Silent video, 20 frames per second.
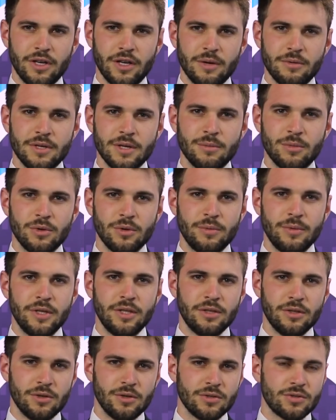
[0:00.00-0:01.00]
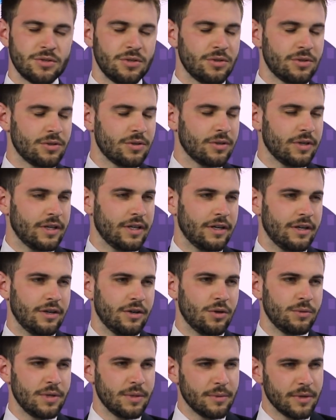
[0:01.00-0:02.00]
que habíamos visto nosotros en
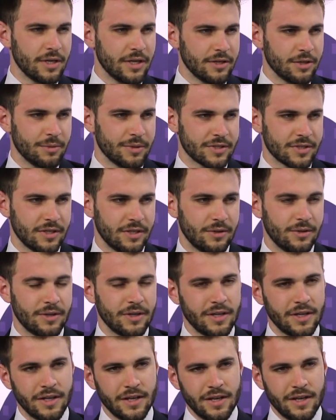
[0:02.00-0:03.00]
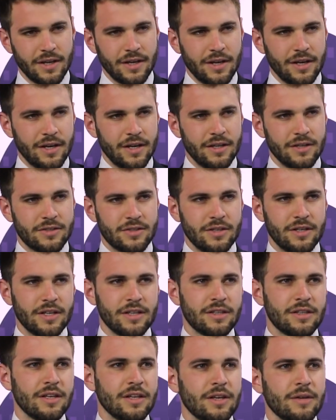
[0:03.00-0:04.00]
noviembre del año pasado. Es decir,
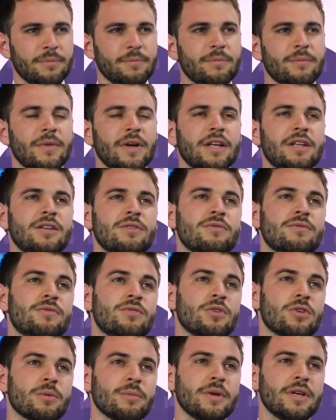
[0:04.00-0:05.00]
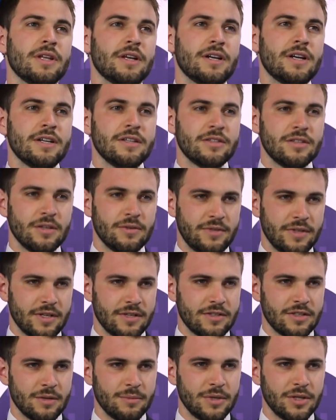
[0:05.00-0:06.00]
este, este informe de análisis de
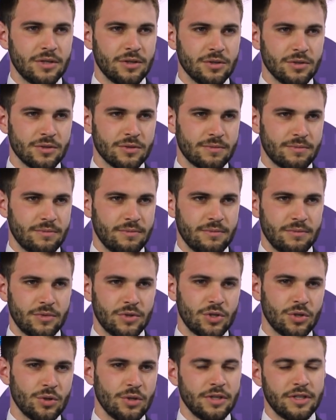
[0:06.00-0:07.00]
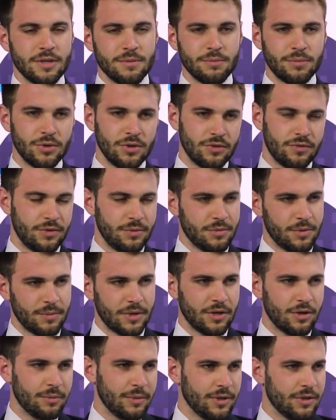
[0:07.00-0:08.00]
financiamiento todo el tiempo lo fuimos
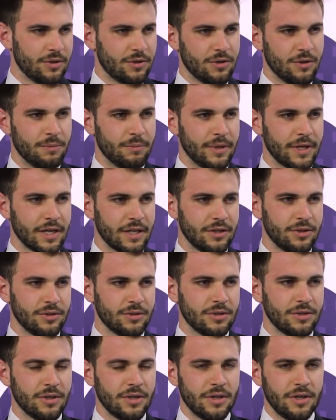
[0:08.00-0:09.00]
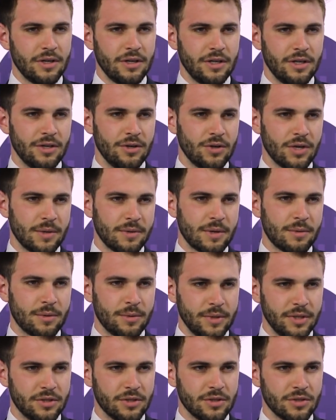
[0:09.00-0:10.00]
más o menos comparando en lo que habíamos
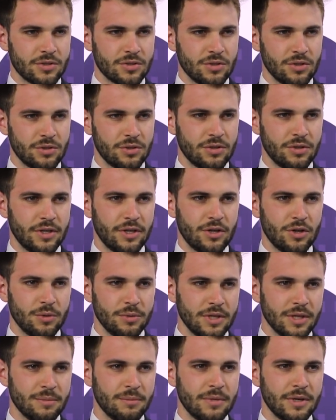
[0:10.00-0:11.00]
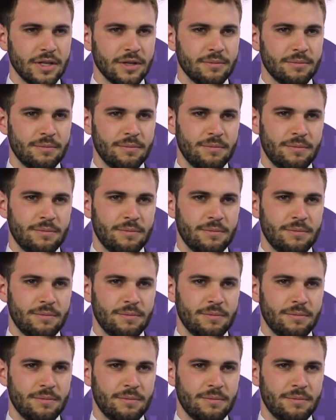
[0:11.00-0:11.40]
visto nosotros en noviembre,